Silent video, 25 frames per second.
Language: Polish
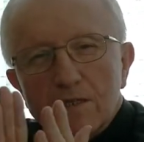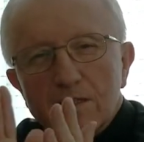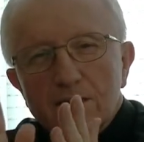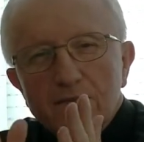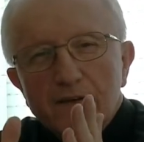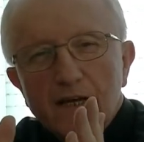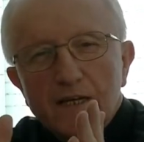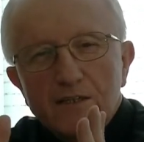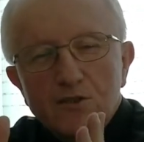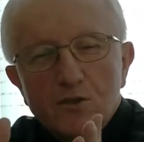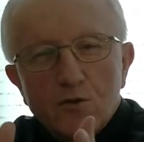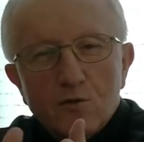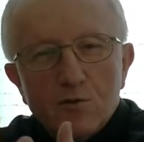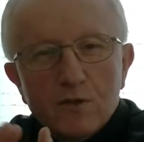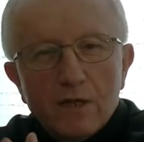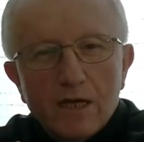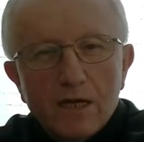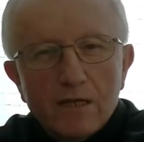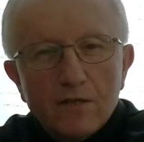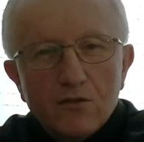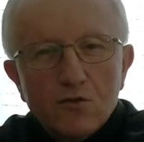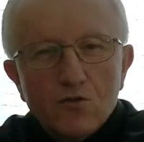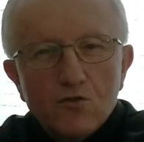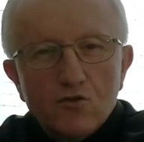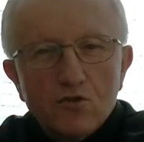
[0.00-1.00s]
zważał
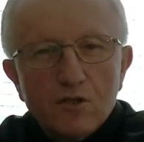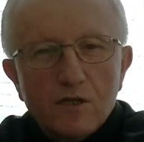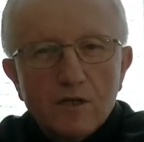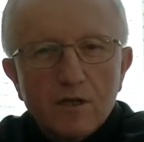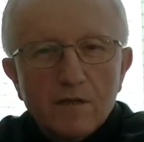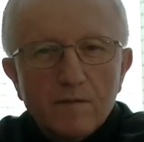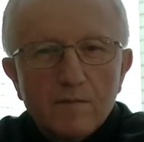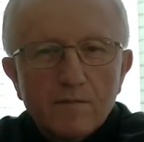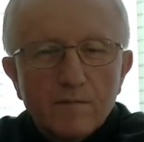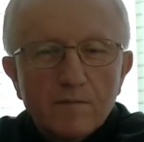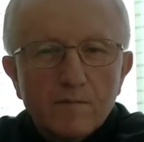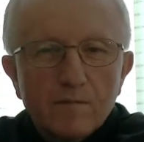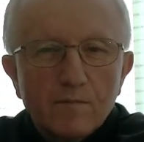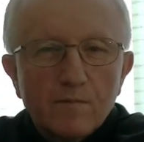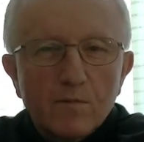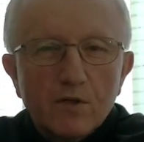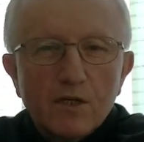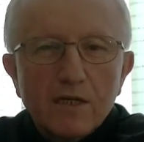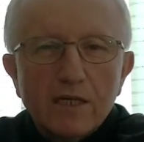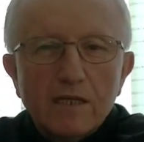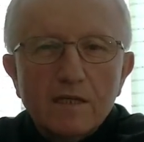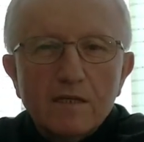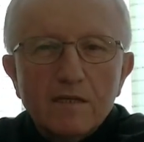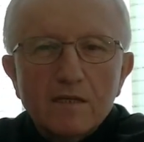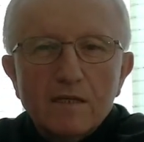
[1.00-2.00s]
na to, że
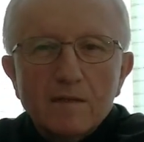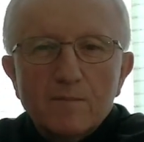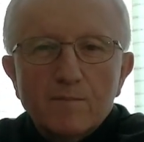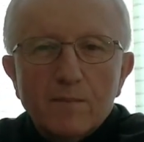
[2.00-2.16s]
inni